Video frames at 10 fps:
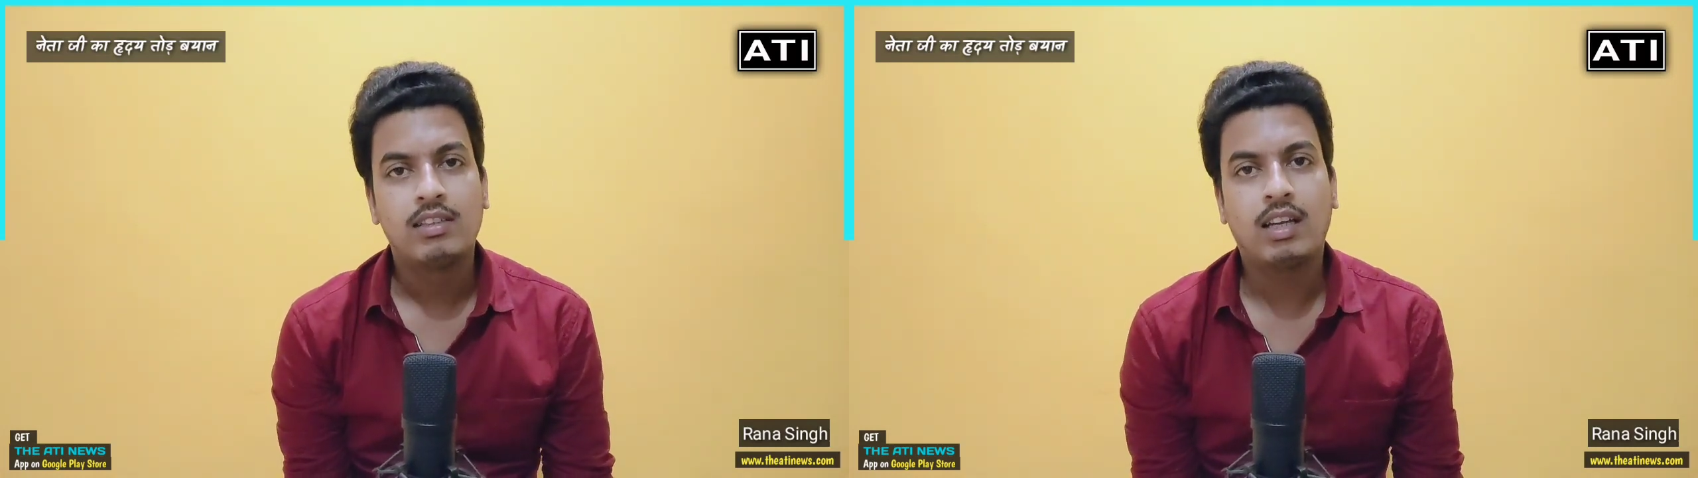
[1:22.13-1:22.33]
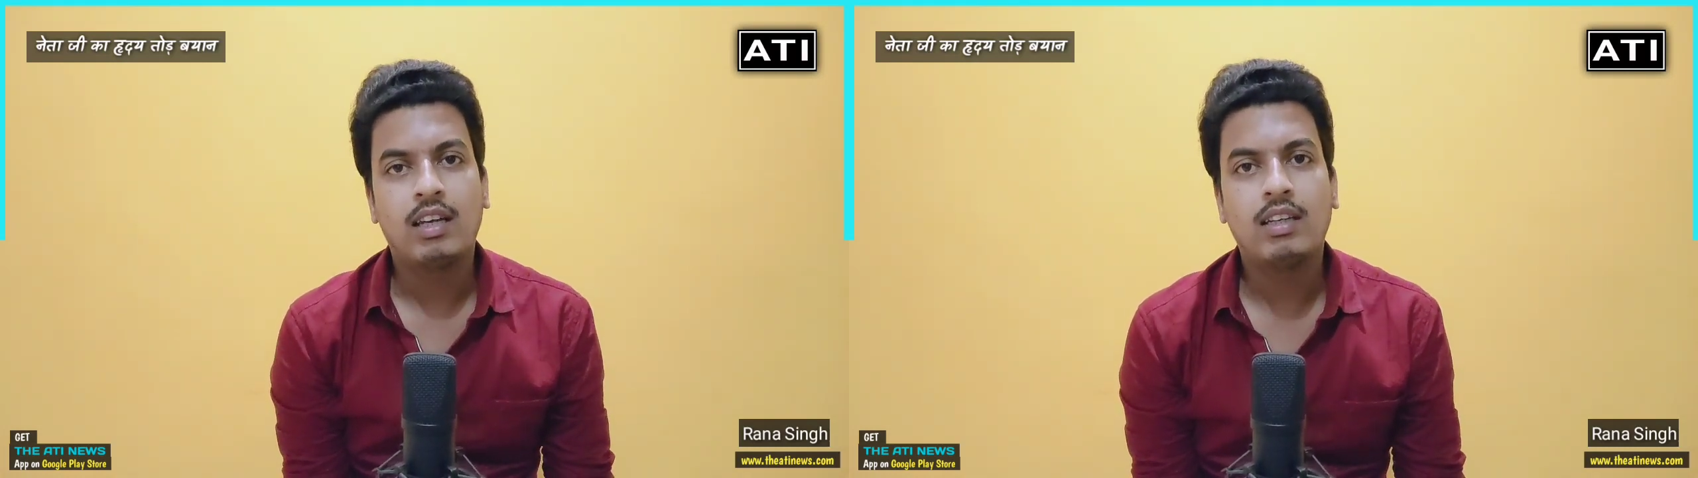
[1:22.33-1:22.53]

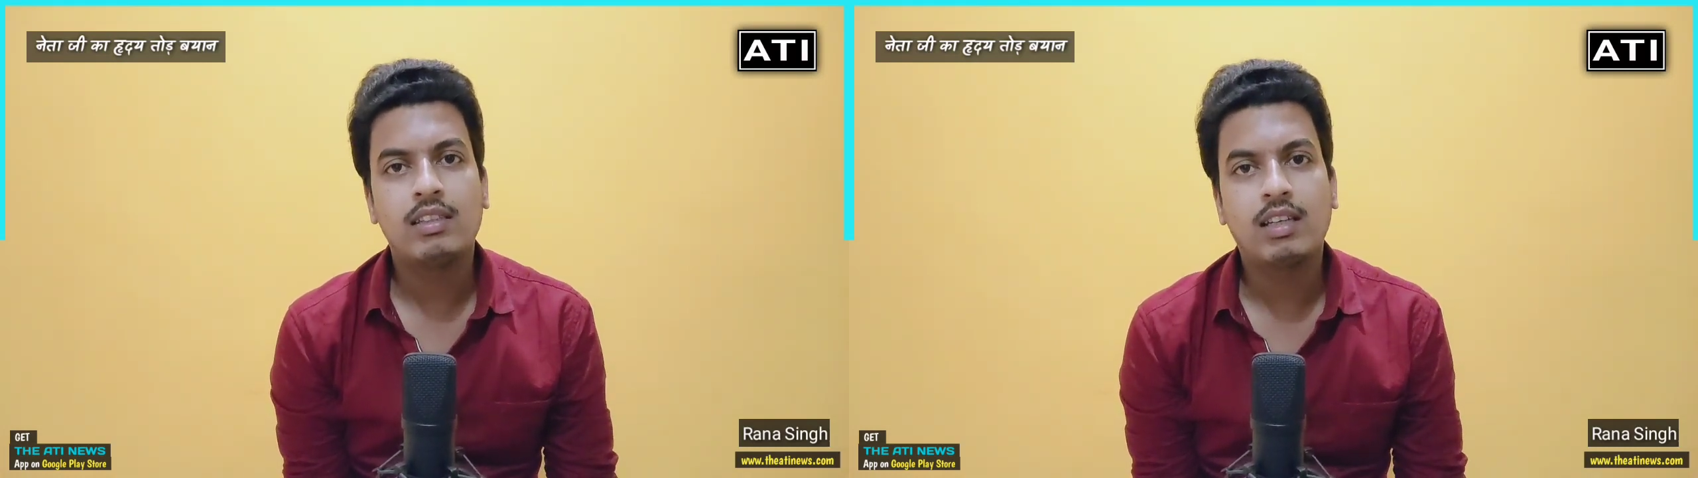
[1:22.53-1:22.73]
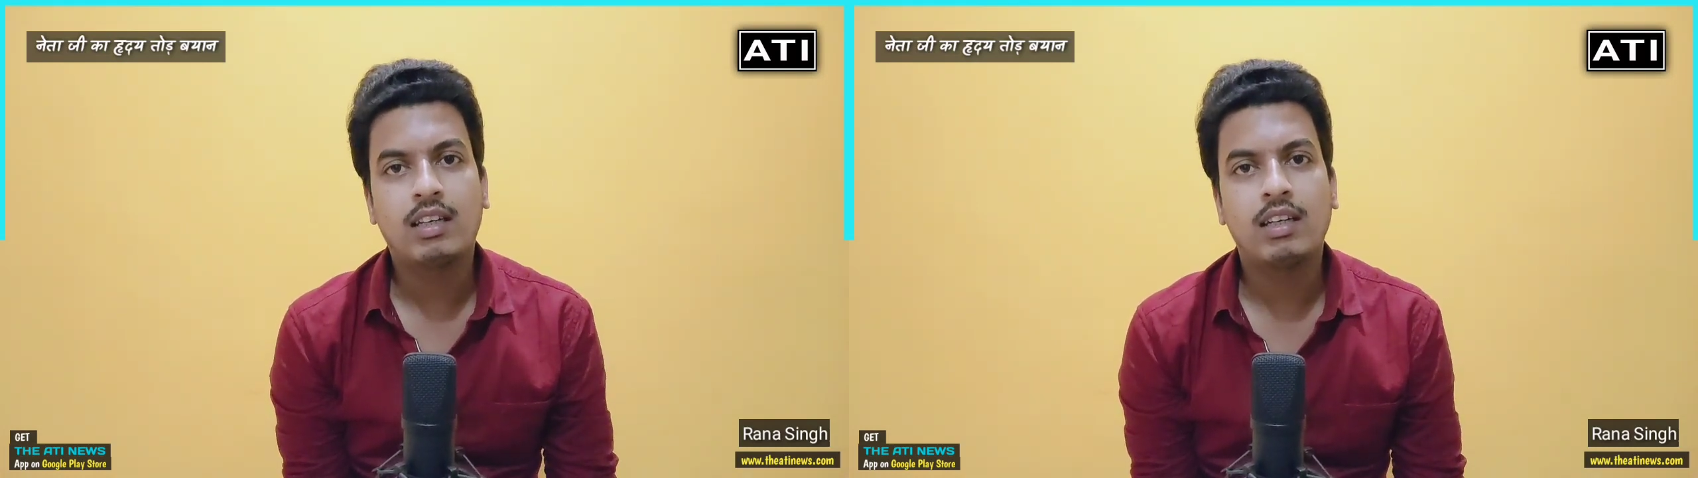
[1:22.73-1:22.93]
शहर के
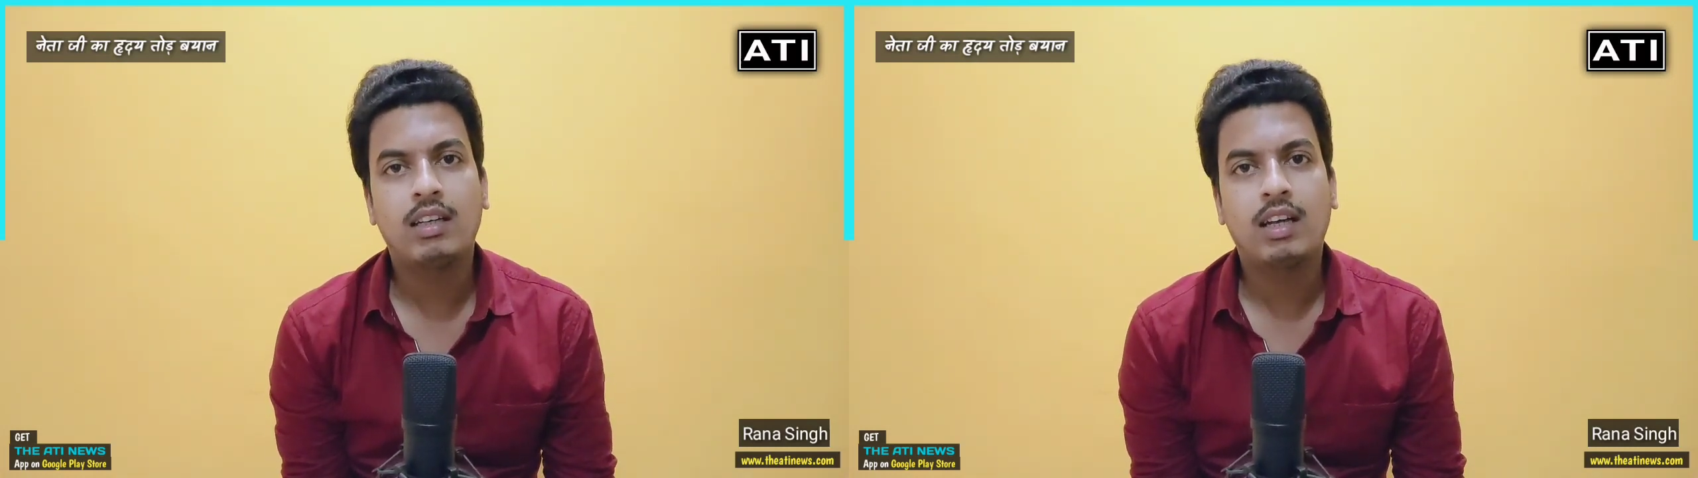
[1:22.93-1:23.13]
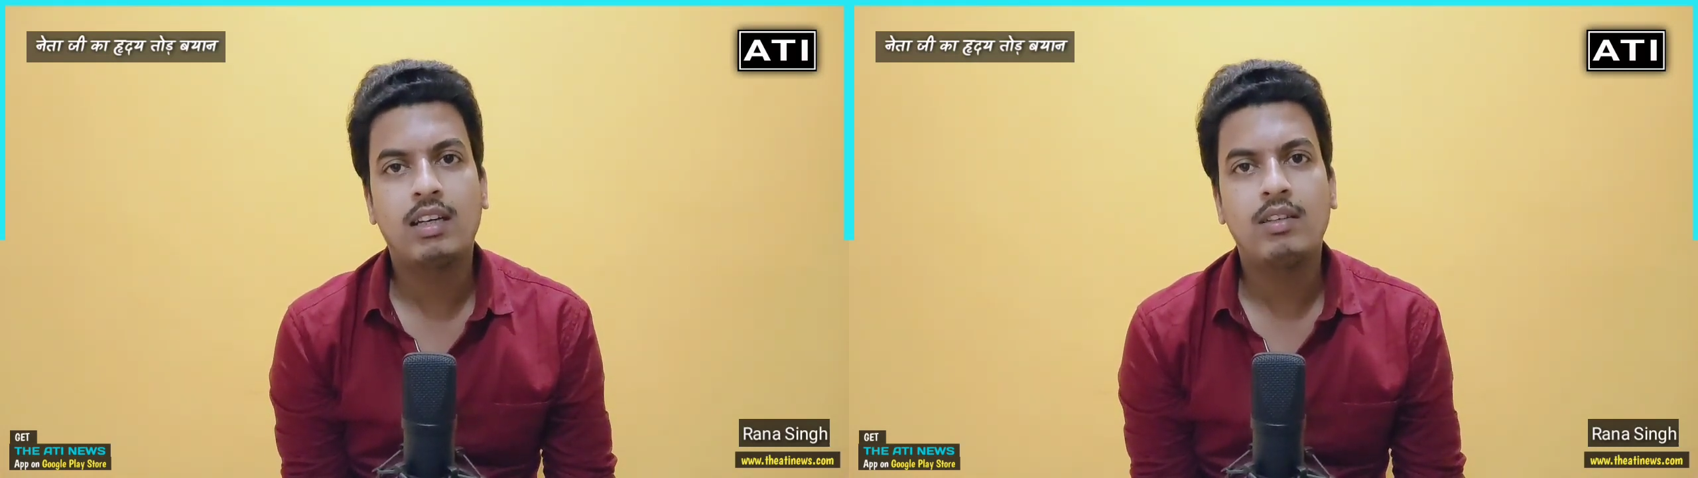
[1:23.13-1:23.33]
चक्कर
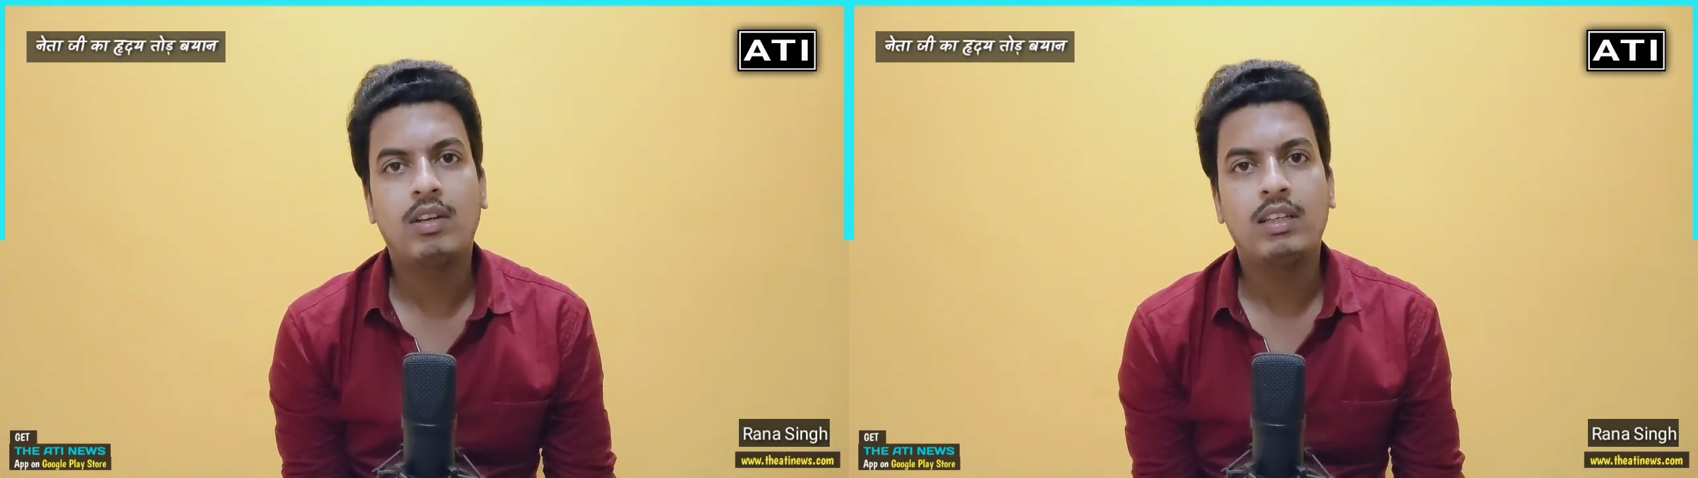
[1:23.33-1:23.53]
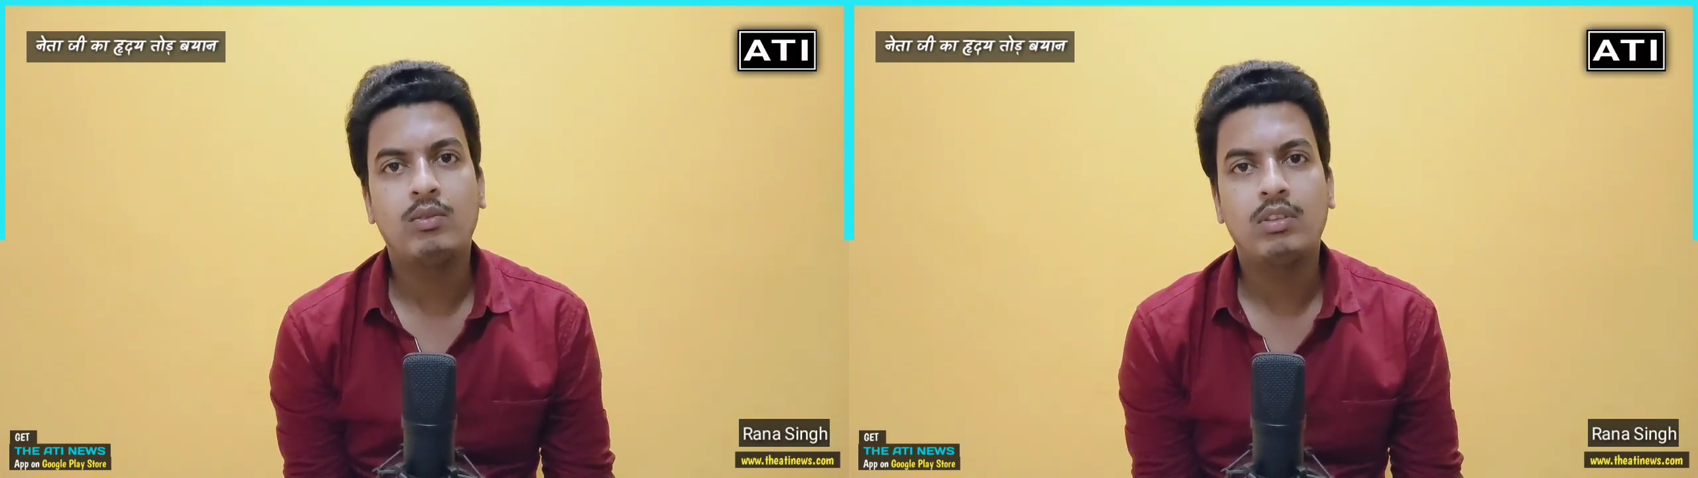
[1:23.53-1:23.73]
लगाने
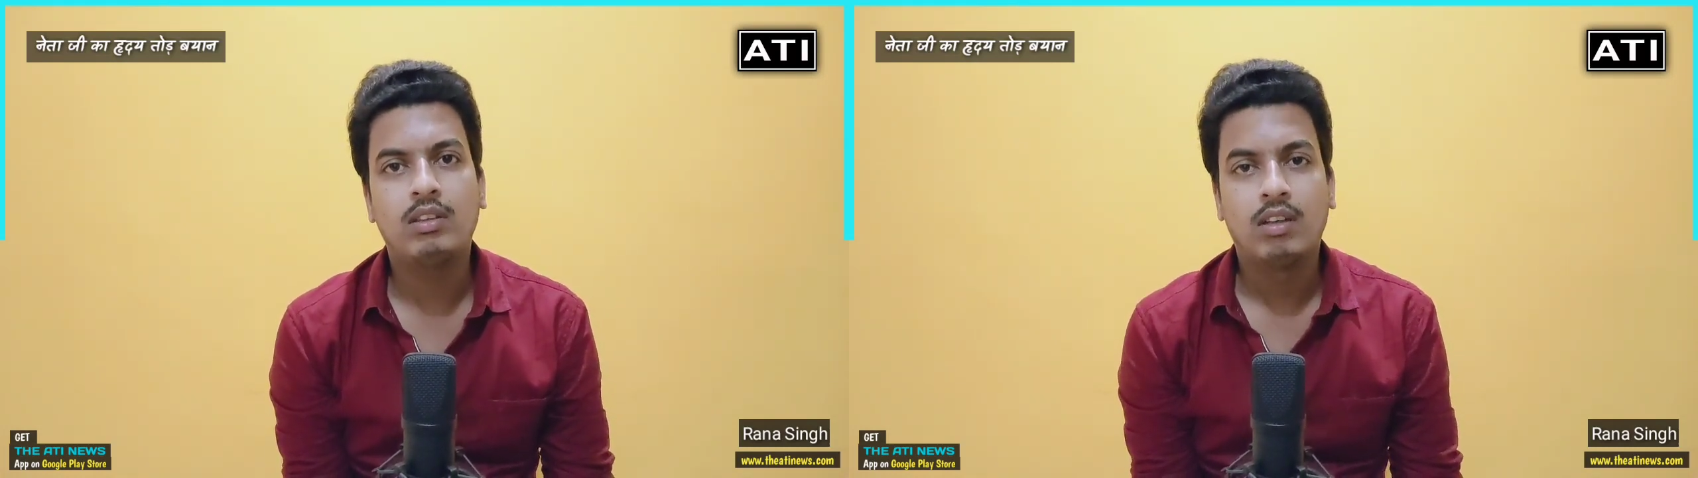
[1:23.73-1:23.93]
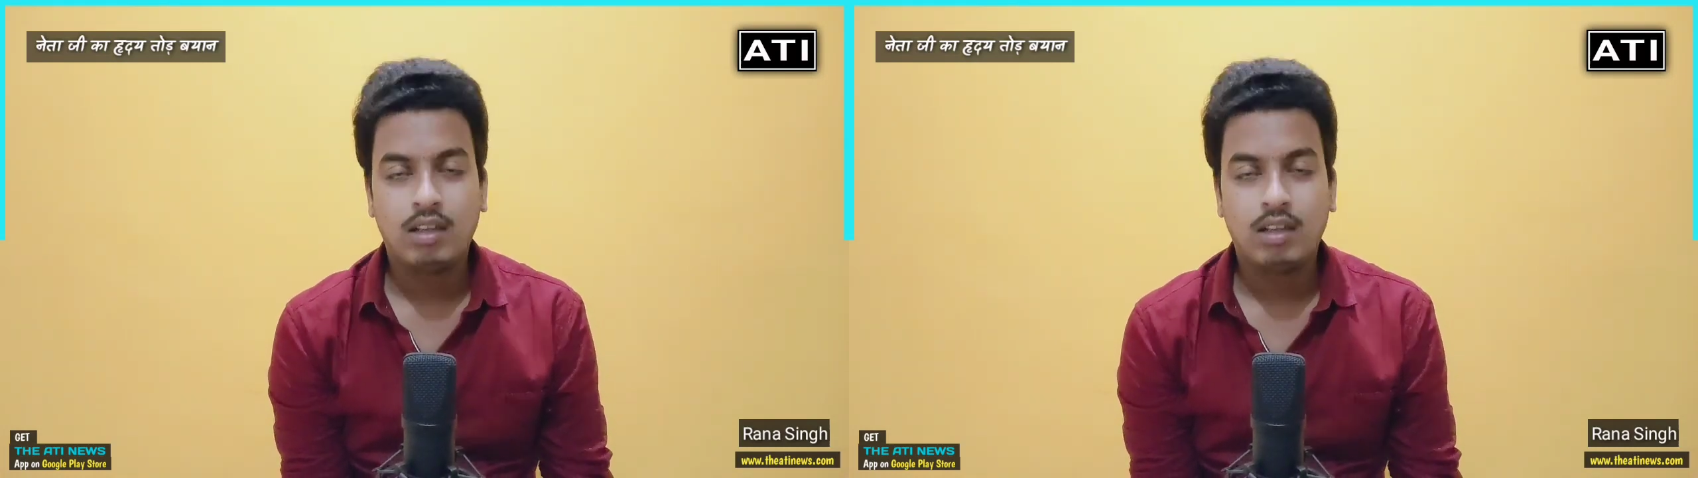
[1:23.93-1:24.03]
वाले उन